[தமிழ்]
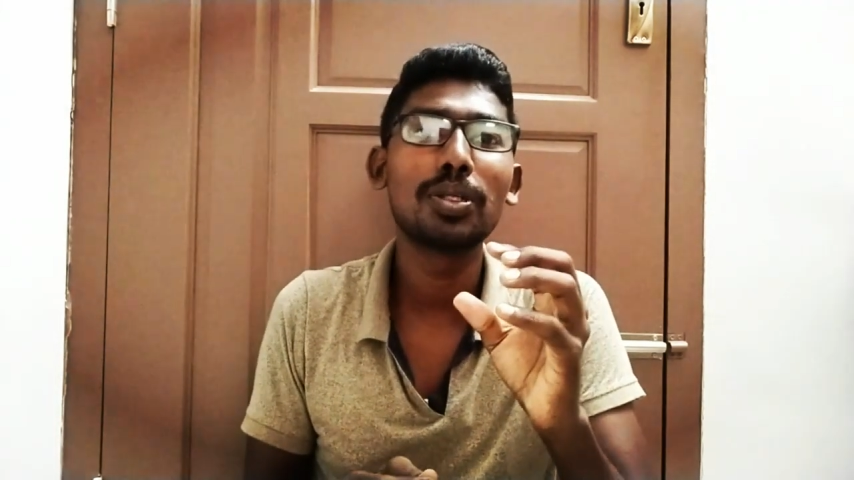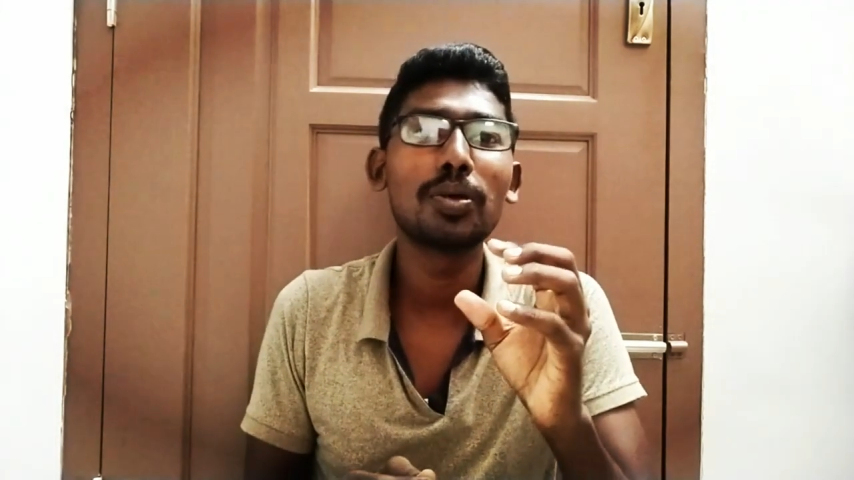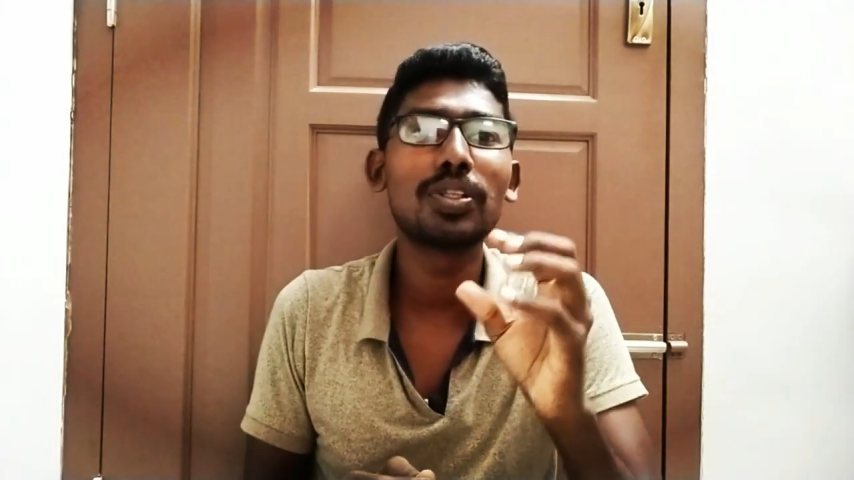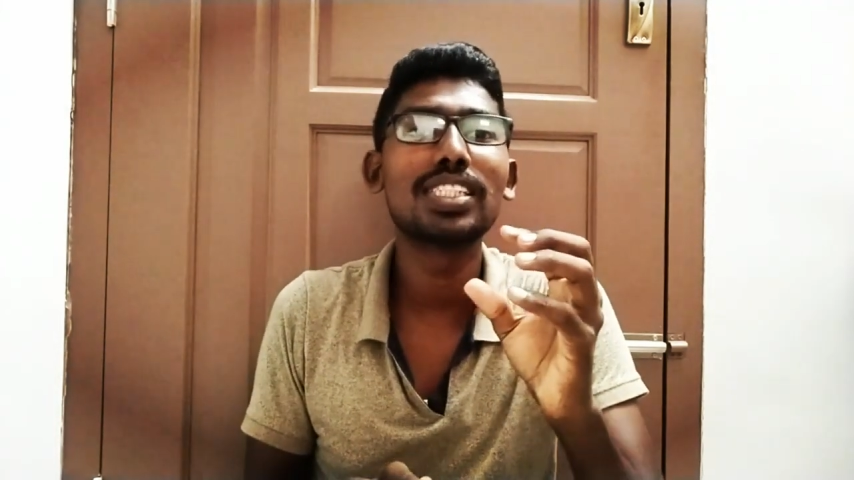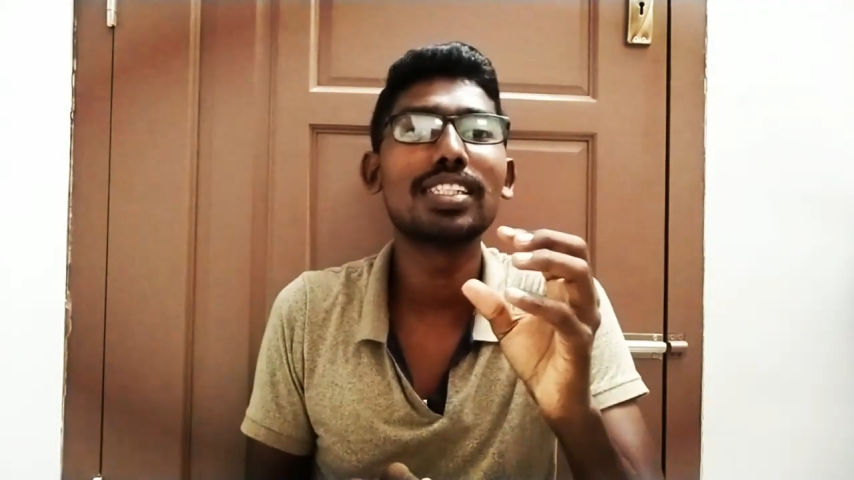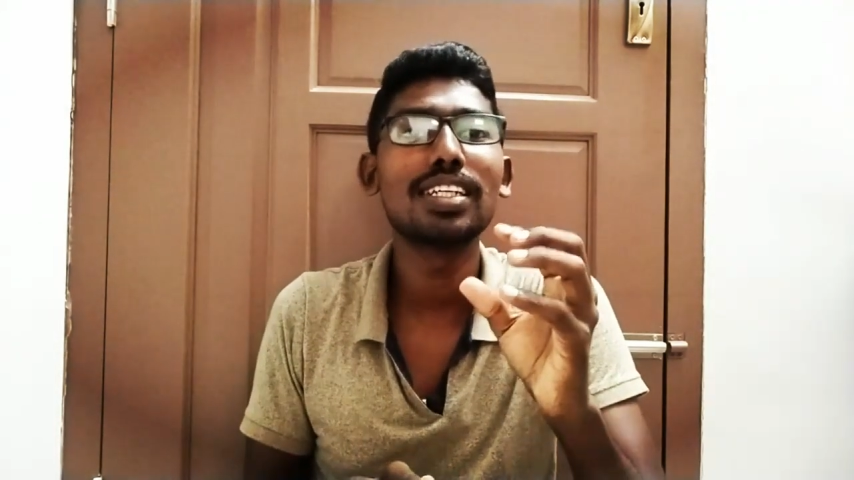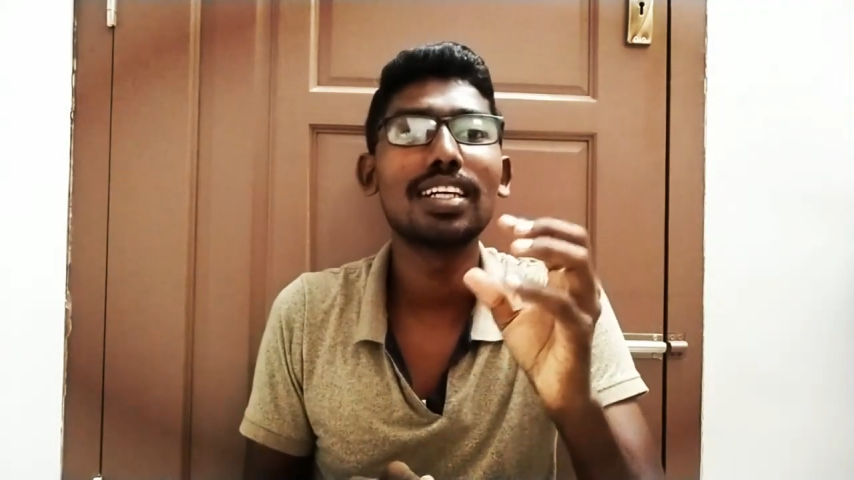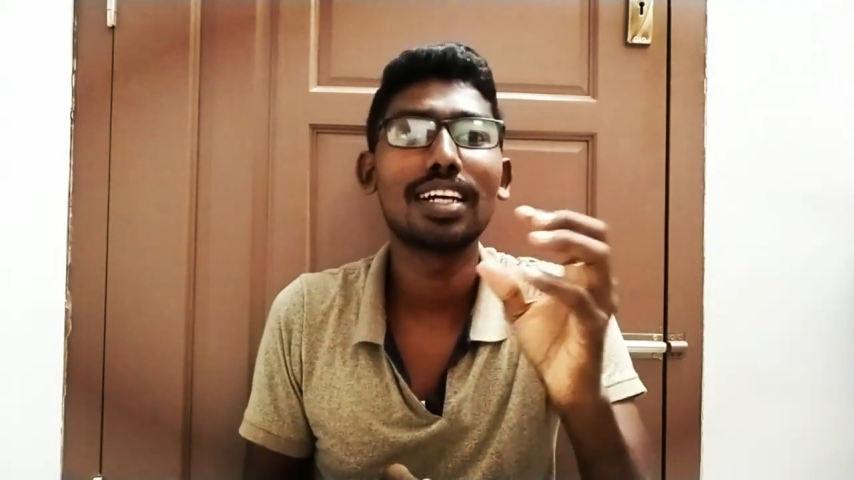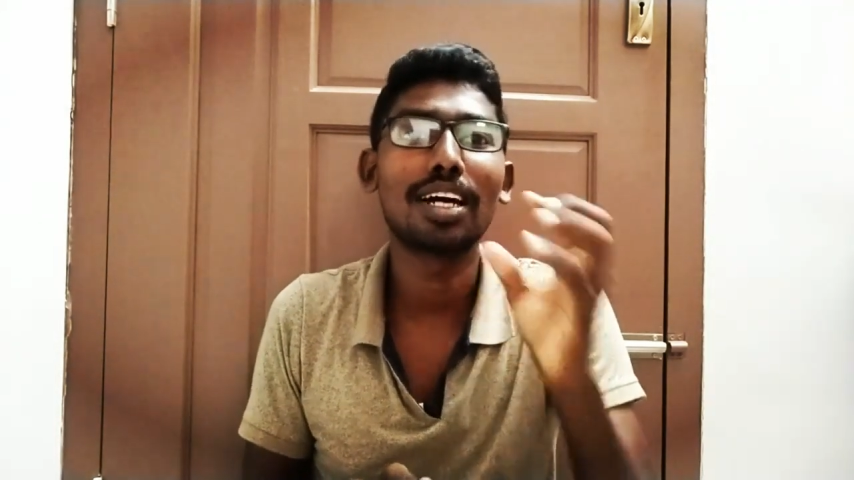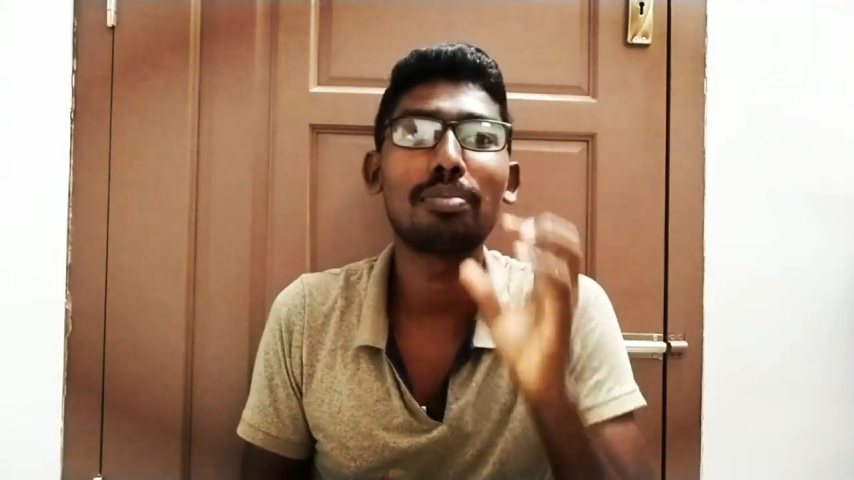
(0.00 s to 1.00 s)
சொல்லிட்டு ஒரு சின்ன
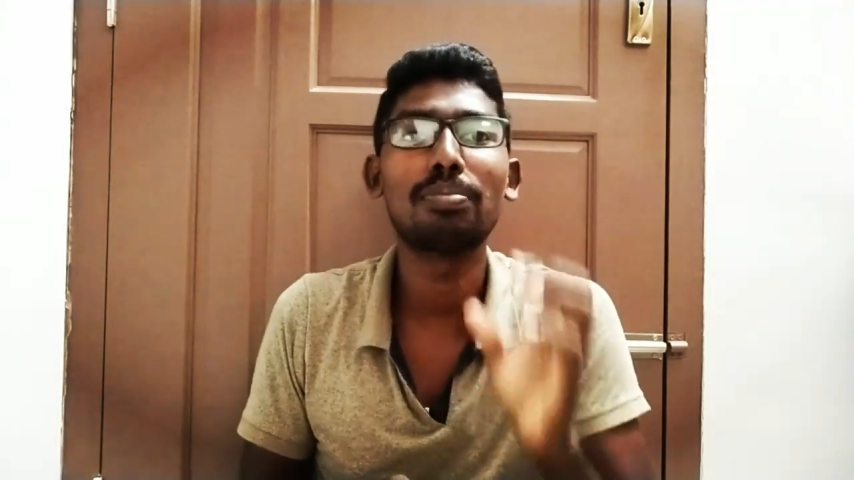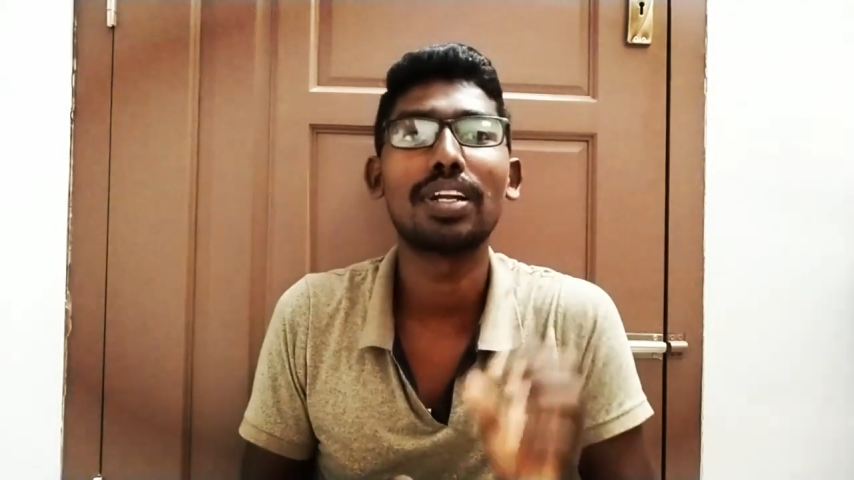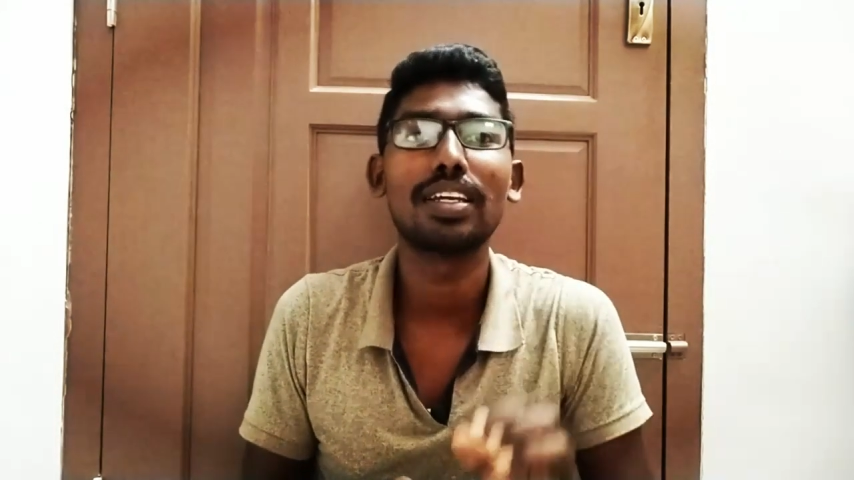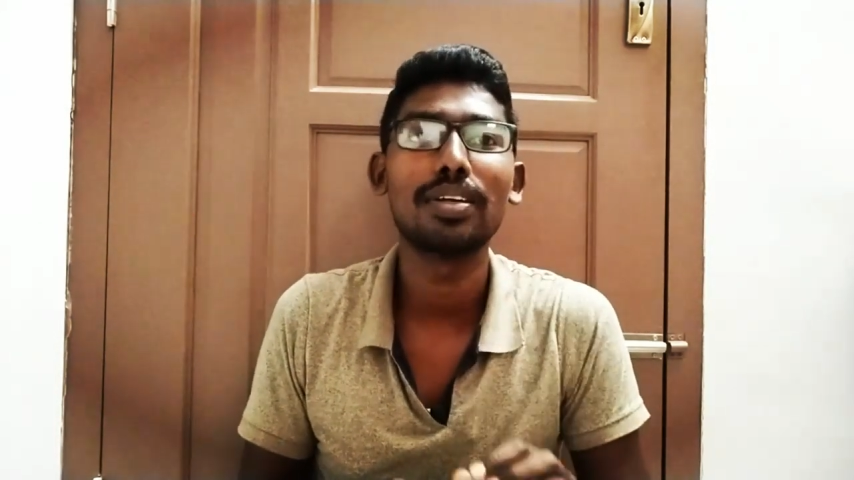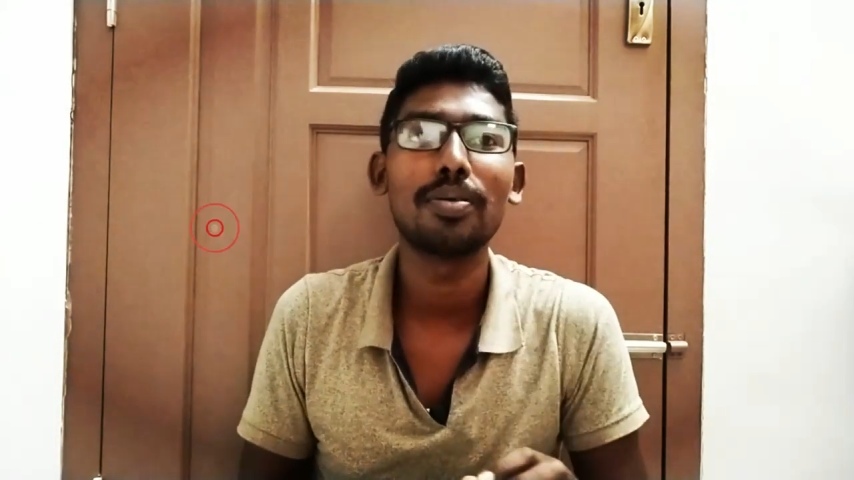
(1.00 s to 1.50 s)
கற்பனை